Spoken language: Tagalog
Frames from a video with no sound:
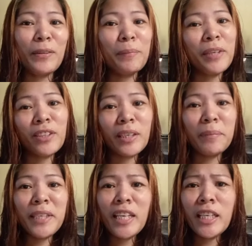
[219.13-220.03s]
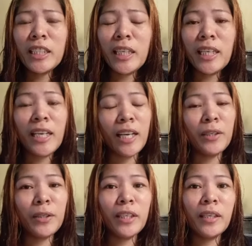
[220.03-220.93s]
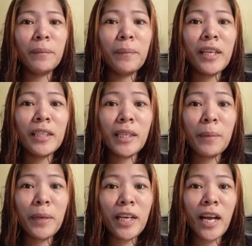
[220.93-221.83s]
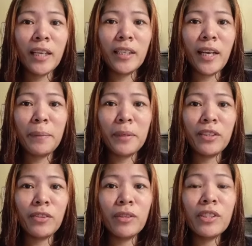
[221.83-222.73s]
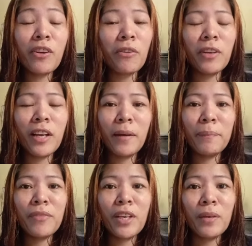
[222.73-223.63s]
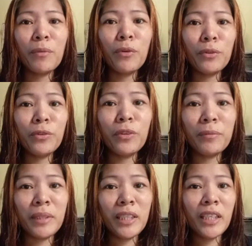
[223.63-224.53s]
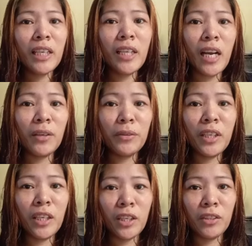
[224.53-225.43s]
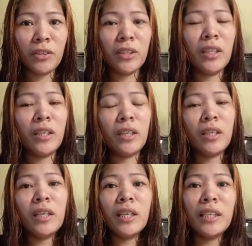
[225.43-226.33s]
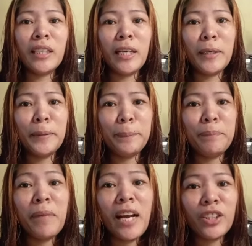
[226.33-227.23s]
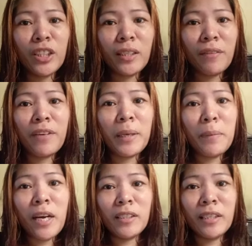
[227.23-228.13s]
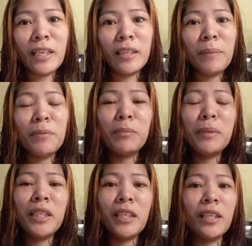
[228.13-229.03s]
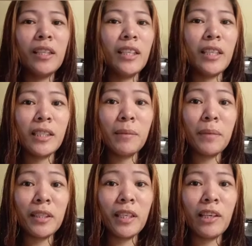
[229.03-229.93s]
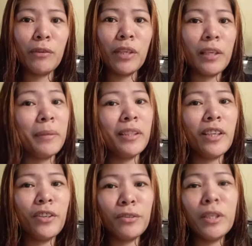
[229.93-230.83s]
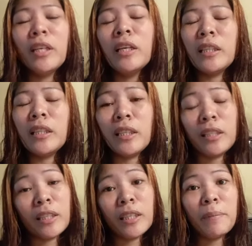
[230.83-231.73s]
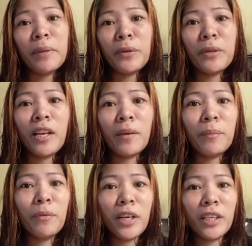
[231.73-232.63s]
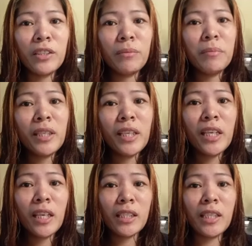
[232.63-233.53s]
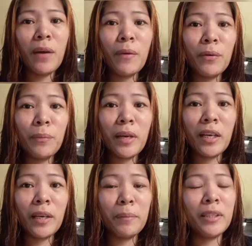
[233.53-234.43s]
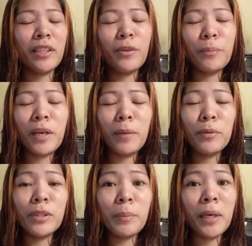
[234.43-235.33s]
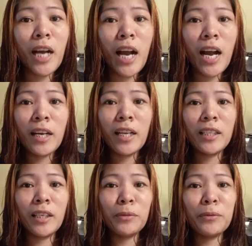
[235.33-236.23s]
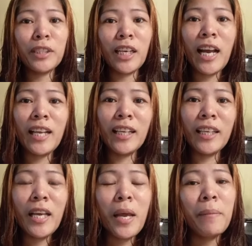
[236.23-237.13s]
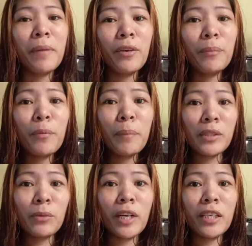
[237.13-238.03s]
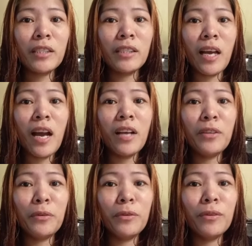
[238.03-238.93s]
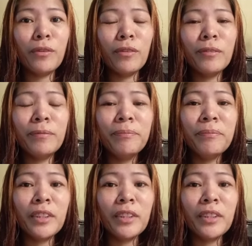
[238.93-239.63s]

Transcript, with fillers: Oo, pero nagbigay na siya ng ano, ng para sa pagkain namin doon sa ulam. Bukod doon, binigyan niya ako ng ano, ng, ng budget na 500. Tapos binigyan din niya si Mateo. Kay Mateo, itinabi ko na lang po guys yung binigay ng asawa ko para kay Mateo para po sa pag-aaral niya kung sakaling meron pong pasukan sa ano, kung